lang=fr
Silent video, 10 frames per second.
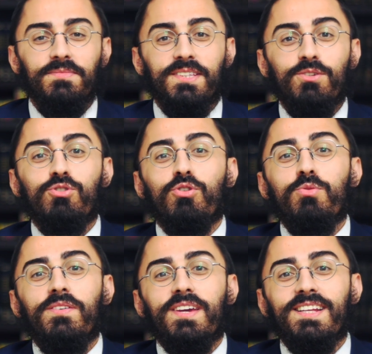Il dit
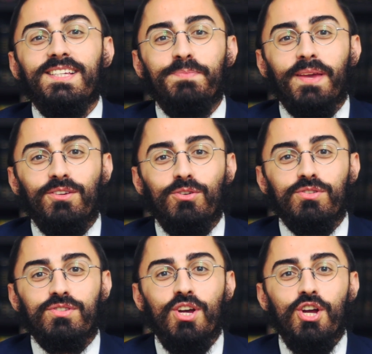aujourd'hui, avec
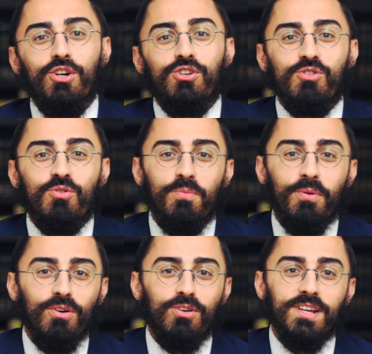l'expérience, je
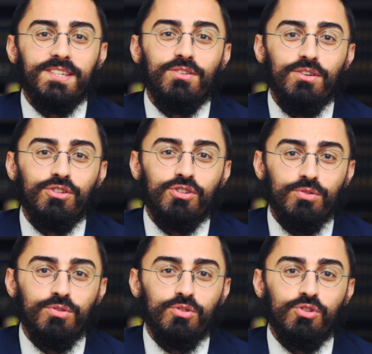comprends que la seule
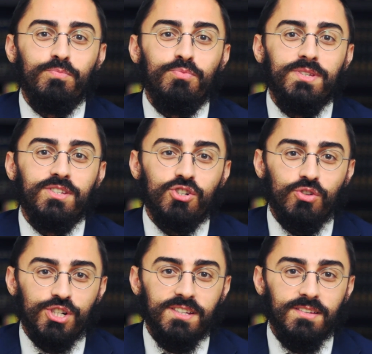chose que je puisse
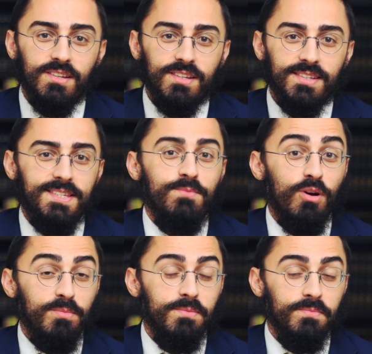changer, c'est
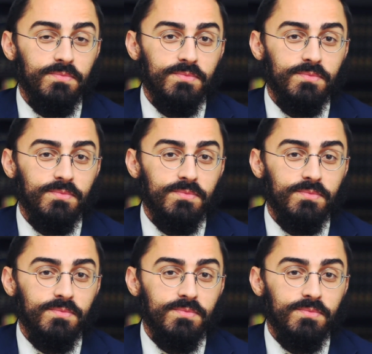moi-même.